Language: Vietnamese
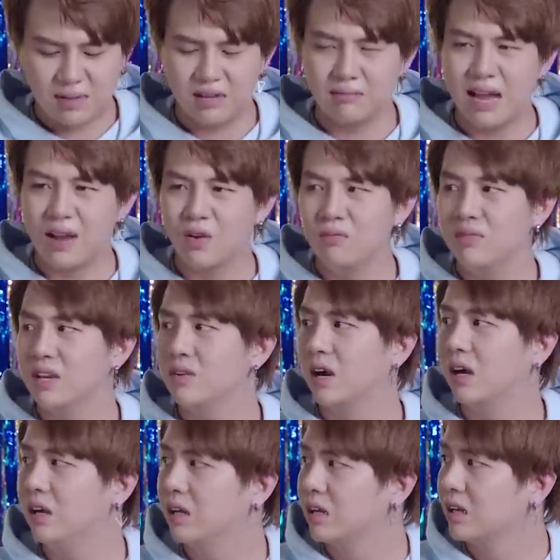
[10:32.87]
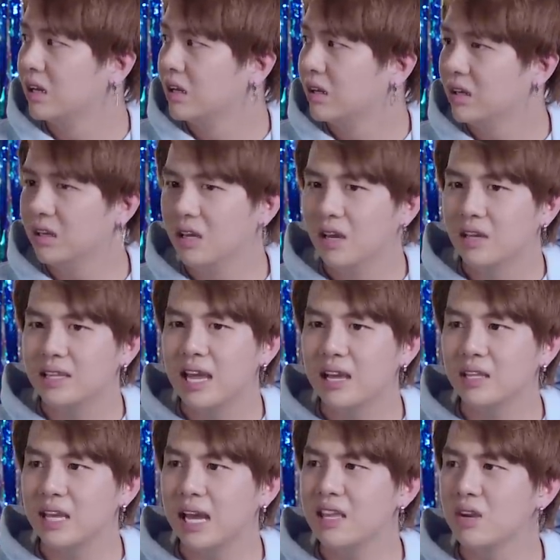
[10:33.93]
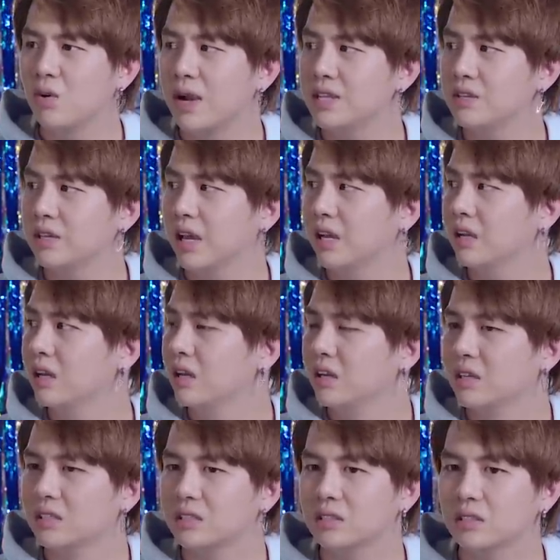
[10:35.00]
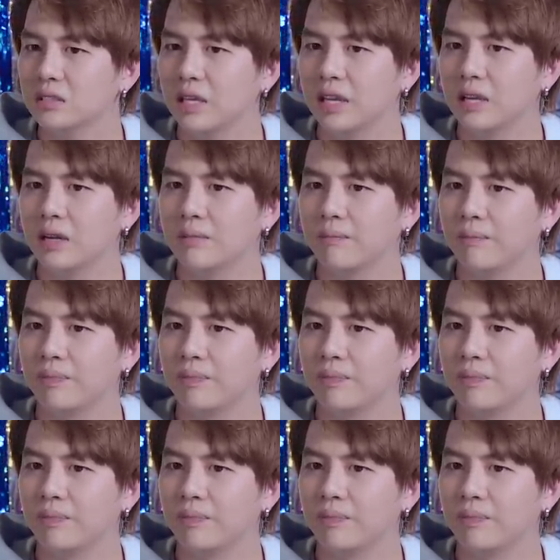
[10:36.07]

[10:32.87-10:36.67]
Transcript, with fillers: mà bài của miêu hả gia, gia như quả chương hiện xuất hiện